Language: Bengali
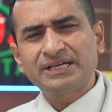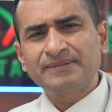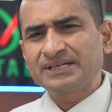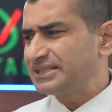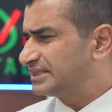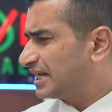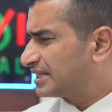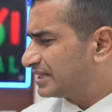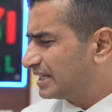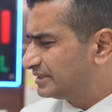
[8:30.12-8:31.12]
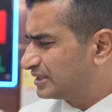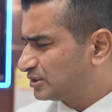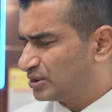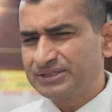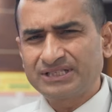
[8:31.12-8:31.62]
দেখবেন কি যে এই
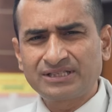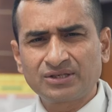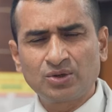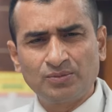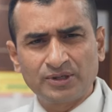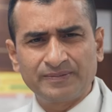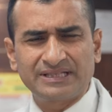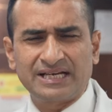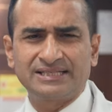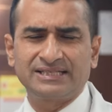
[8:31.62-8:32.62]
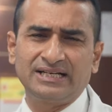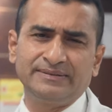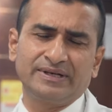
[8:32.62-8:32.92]
জাতীয় ওই যাদের কোমর ব্যথা জেলি